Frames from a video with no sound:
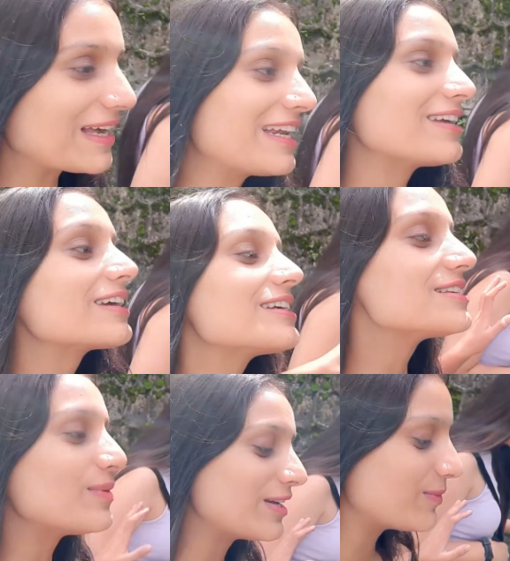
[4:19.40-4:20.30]
पहले के
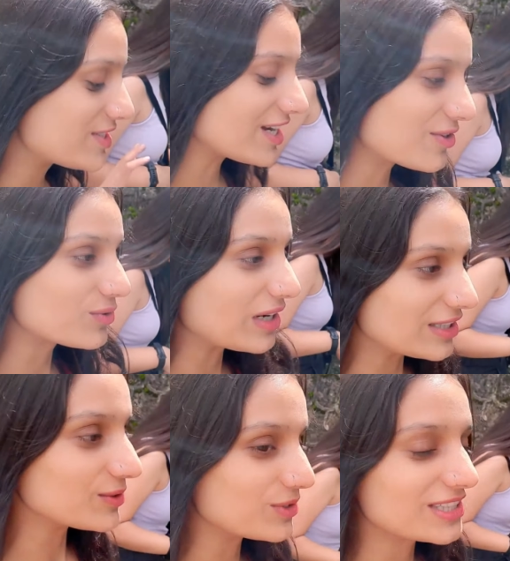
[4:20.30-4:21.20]
ज़माने में चार
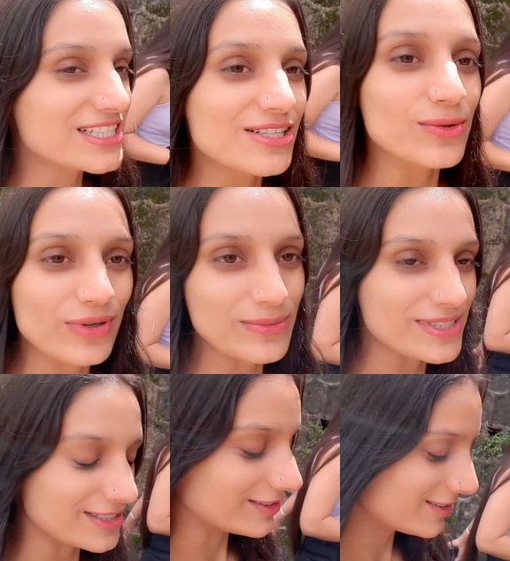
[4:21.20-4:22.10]
दुकानें होती थी इसलिए वो
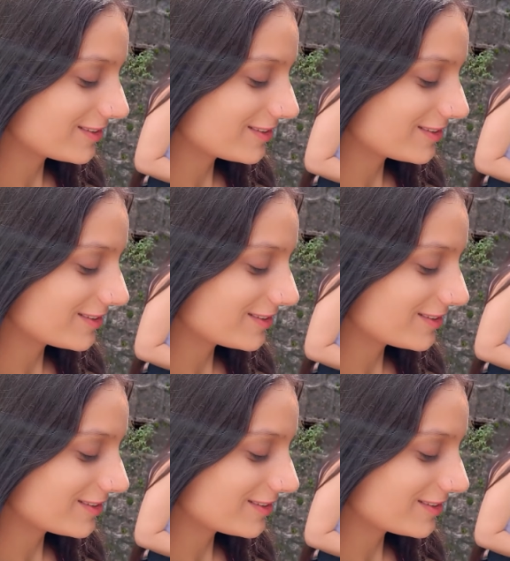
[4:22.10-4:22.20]
फेमस है